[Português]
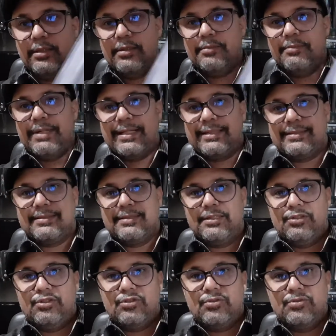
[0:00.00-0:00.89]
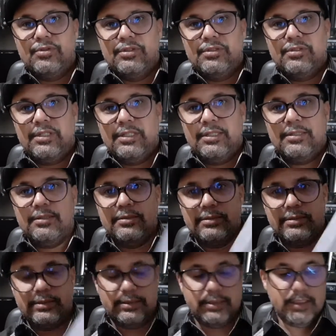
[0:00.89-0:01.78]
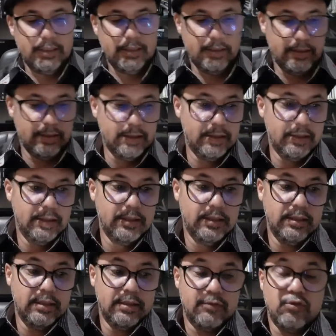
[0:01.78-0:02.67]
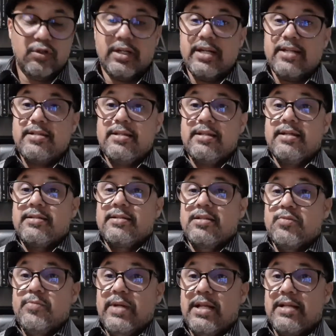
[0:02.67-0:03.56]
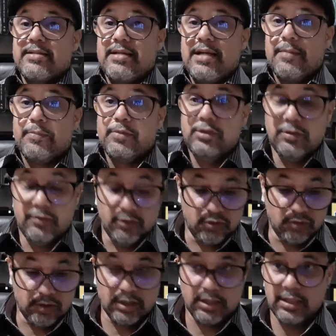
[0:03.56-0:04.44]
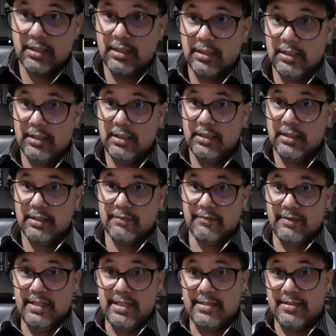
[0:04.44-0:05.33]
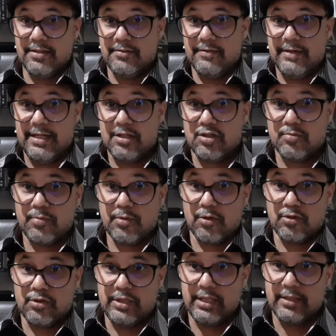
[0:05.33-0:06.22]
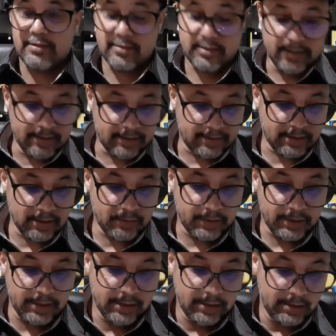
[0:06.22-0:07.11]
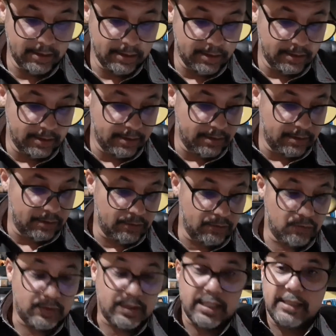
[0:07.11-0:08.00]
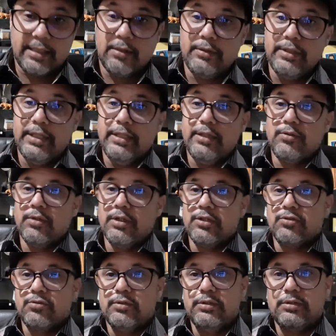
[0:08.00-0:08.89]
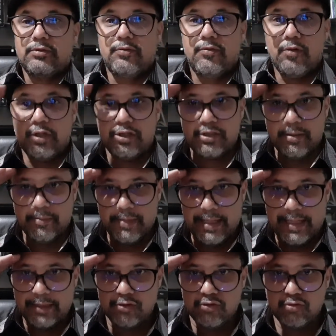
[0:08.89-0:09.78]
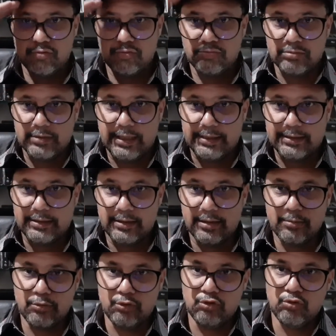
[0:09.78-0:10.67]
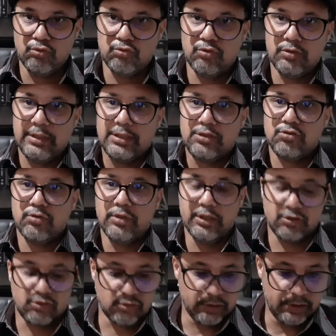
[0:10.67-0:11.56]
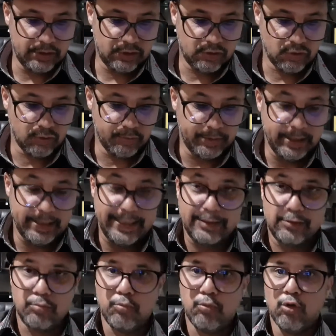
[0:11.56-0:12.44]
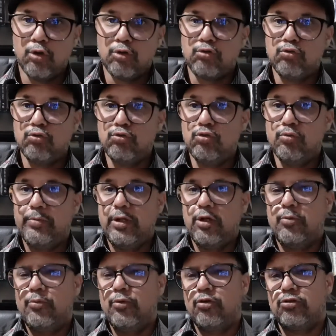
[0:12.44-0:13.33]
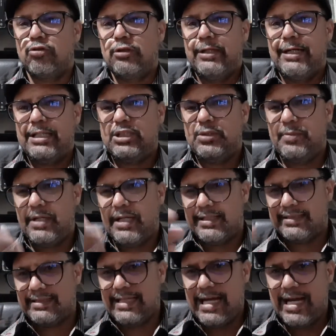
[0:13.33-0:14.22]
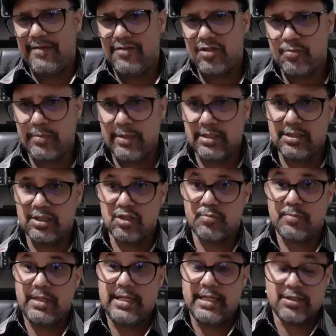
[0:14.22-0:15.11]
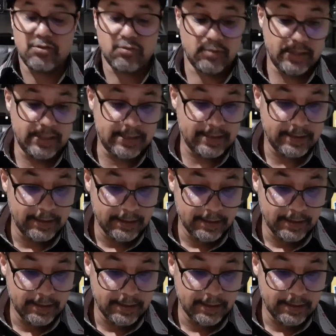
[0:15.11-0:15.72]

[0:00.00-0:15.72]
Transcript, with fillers: bastante coisa, olha isso aí. Vou acrescentar essas belas capas divisórias nesses vários projetos que estão aí no canal Neri Coleções. Forte abraço, tá? Tamo junto nas coleções. Obrigado por tudo, pela oportunidade, pelas lives, pelas explicações,